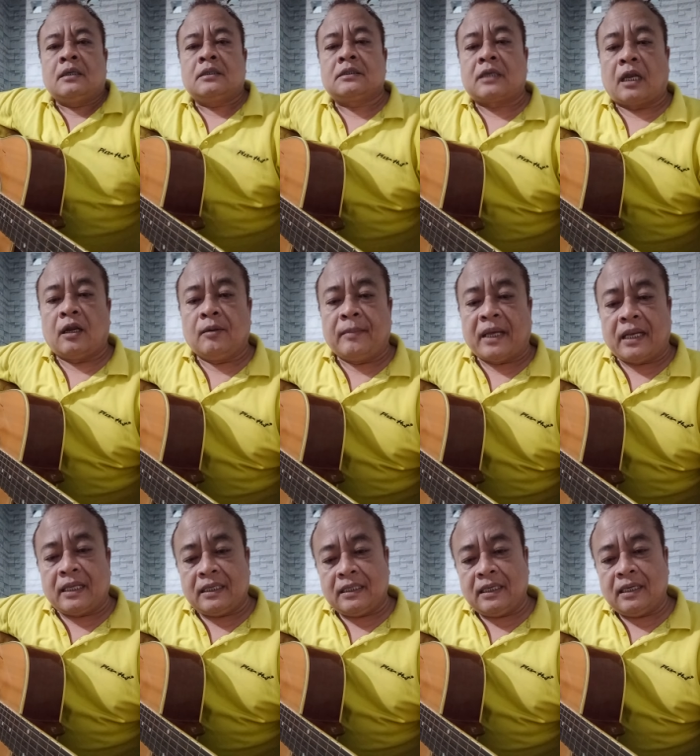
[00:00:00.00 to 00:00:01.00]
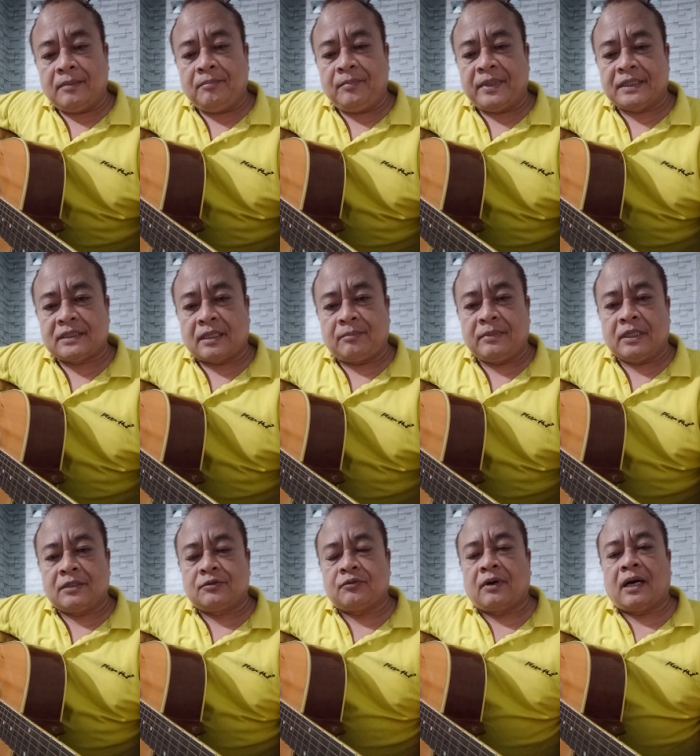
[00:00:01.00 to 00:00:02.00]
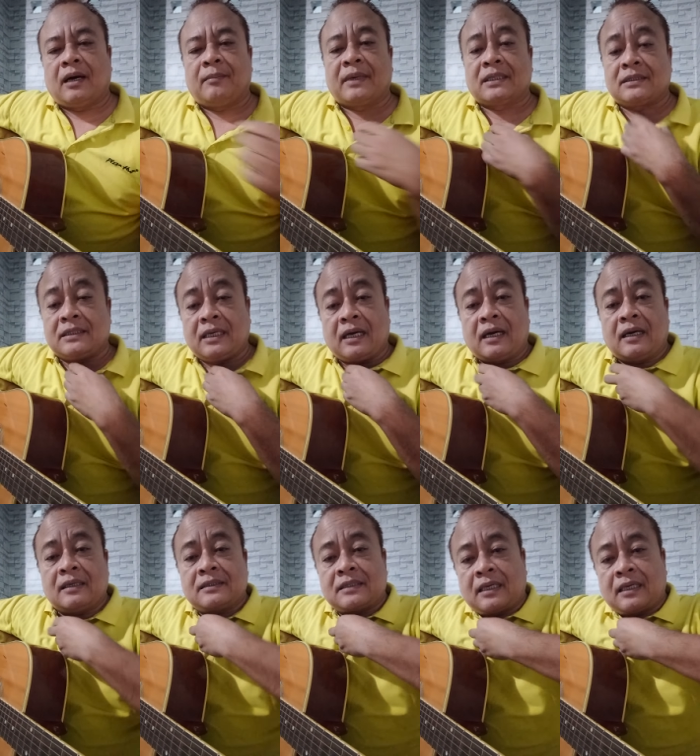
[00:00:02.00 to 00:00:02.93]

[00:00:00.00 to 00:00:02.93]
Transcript: Salam alihim bisem Yesua Hamasiah